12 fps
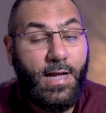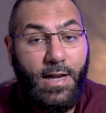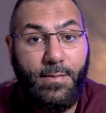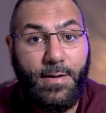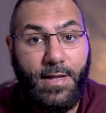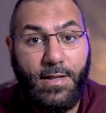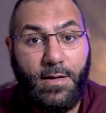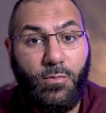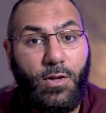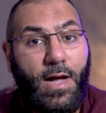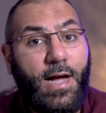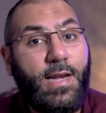إيه العبادات
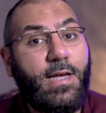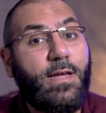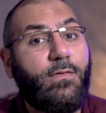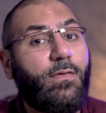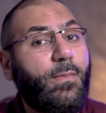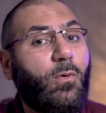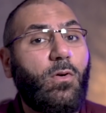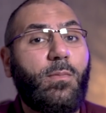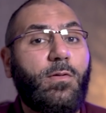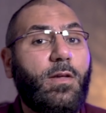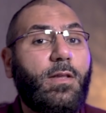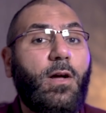المتاحة ليا فبكل
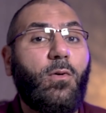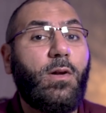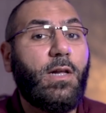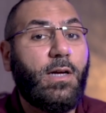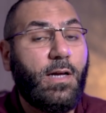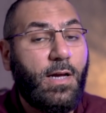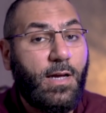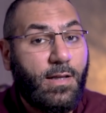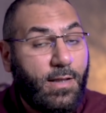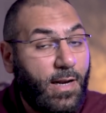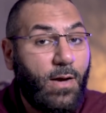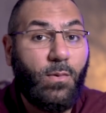بساطة هقولك
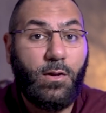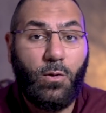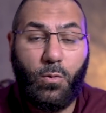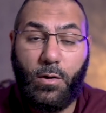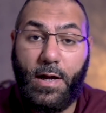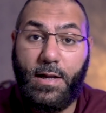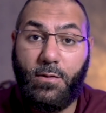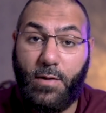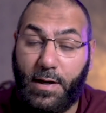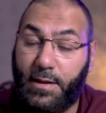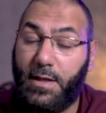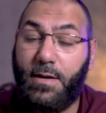تلاوة القرآن
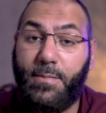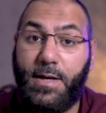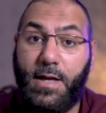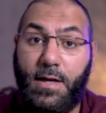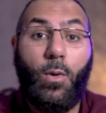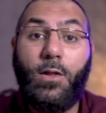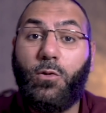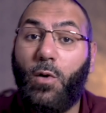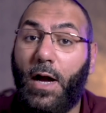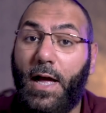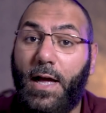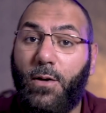وأكثري منها
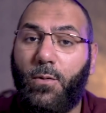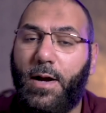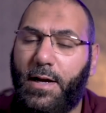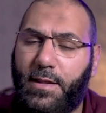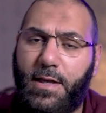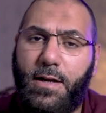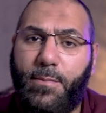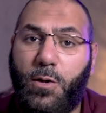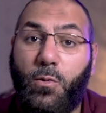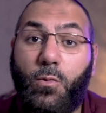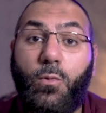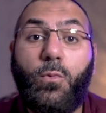والدعاء وأكثري
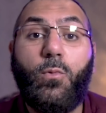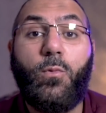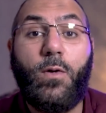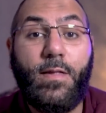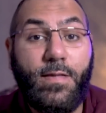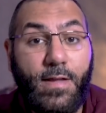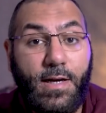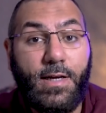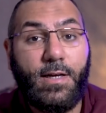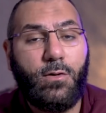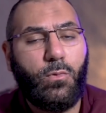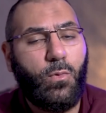منه
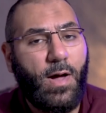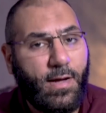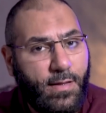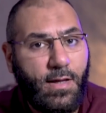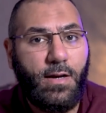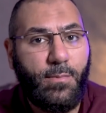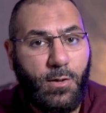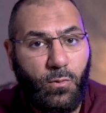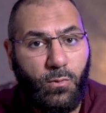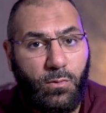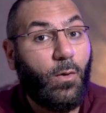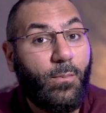والذكر واكثري منه
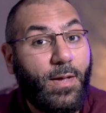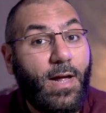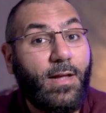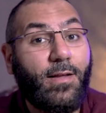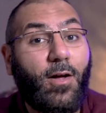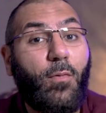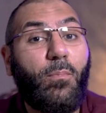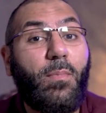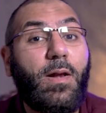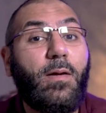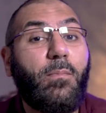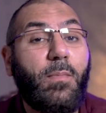وربنا
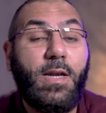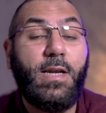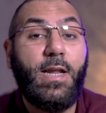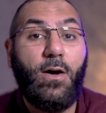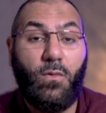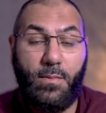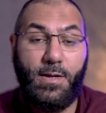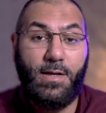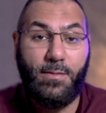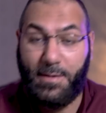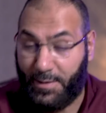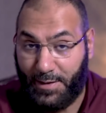يتقبل منا
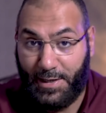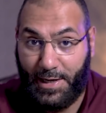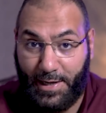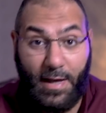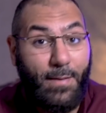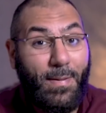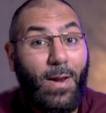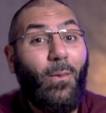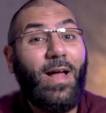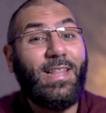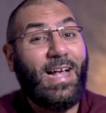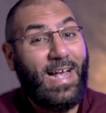ومنك باذن الله يا ريت بقى لو
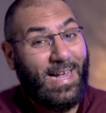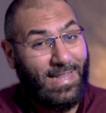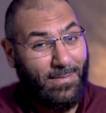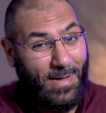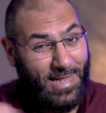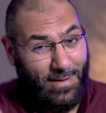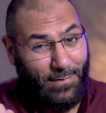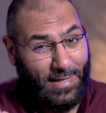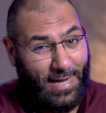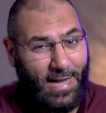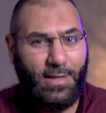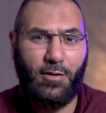واحده كانت كتبت لي في
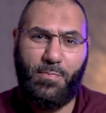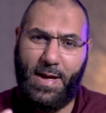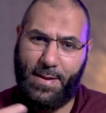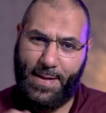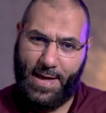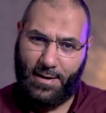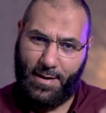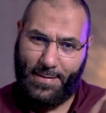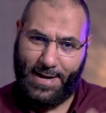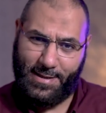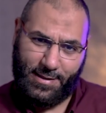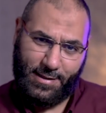التعليقات اشمعنى بقى
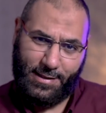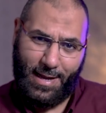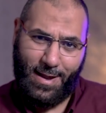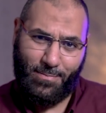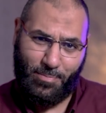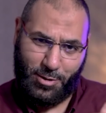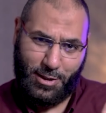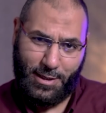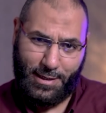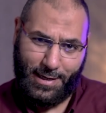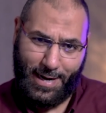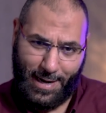الرابعه للستات مش
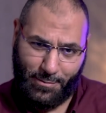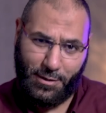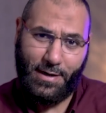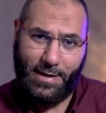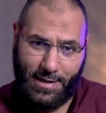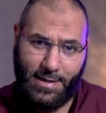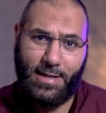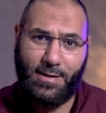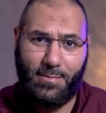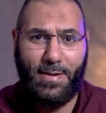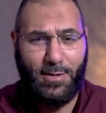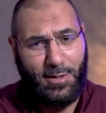للرجاله بقى
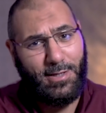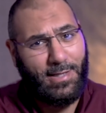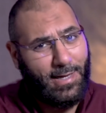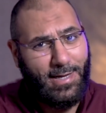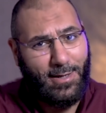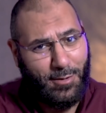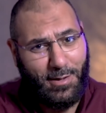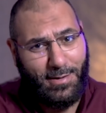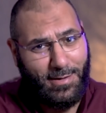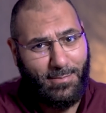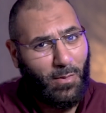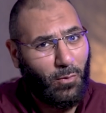ننزل بقى نشيل التعليق عشان
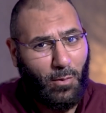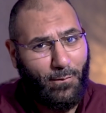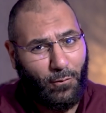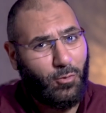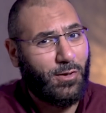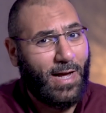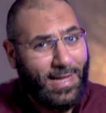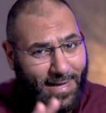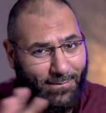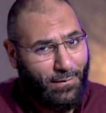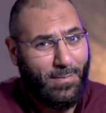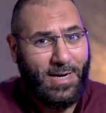الموضوع ما فيهوش
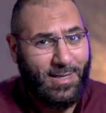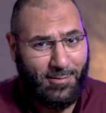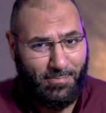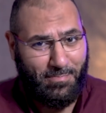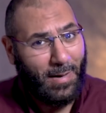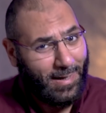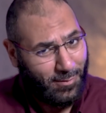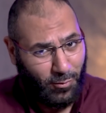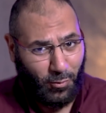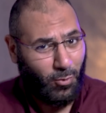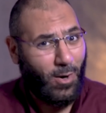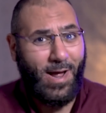اي فيمينيزم بلاش
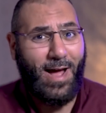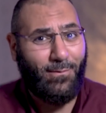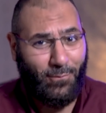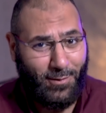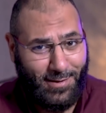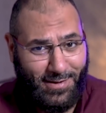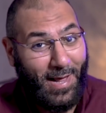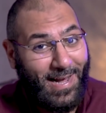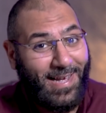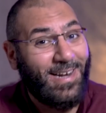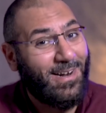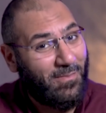سخونيه على الفاضي
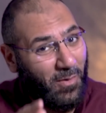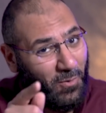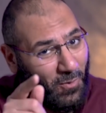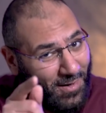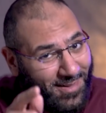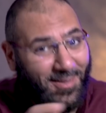ولكن الموضوع